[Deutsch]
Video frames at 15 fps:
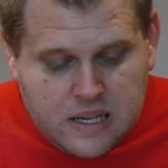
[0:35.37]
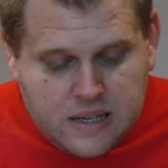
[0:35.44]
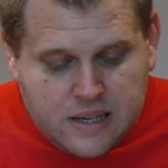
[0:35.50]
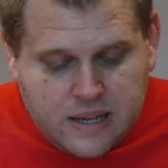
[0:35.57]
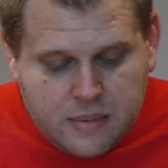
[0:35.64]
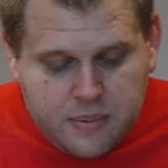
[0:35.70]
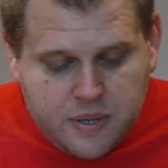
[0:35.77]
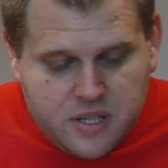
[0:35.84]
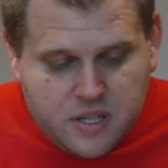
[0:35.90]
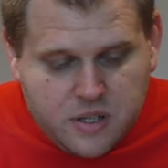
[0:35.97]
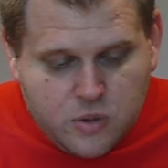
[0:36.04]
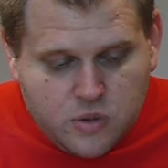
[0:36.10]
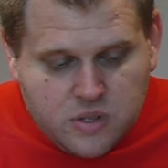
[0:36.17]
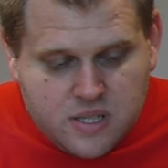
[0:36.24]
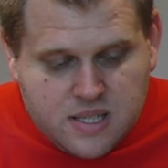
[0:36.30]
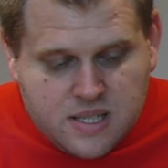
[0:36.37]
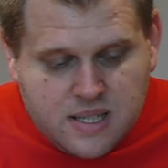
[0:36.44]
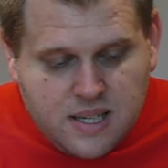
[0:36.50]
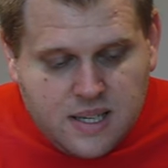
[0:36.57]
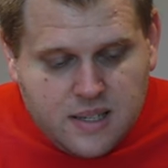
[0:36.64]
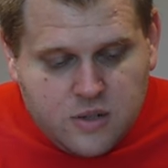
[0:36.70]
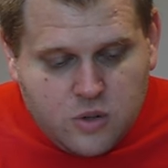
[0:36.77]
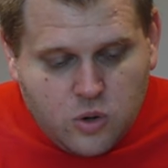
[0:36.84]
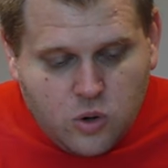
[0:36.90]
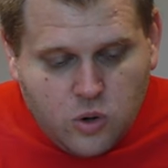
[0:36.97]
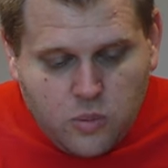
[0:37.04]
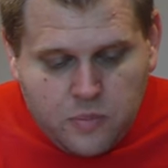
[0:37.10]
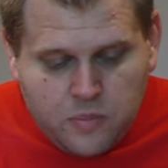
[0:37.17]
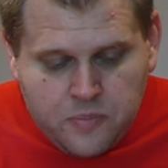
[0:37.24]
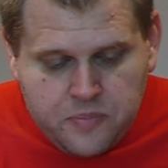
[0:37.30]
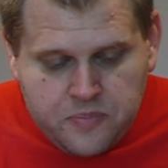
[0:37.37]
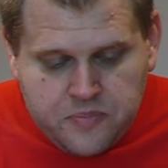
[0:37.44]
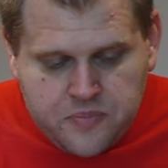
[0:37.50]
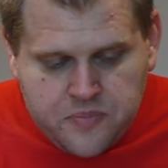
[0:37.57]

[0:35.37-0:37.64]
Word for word: Kapitel, und es geht um,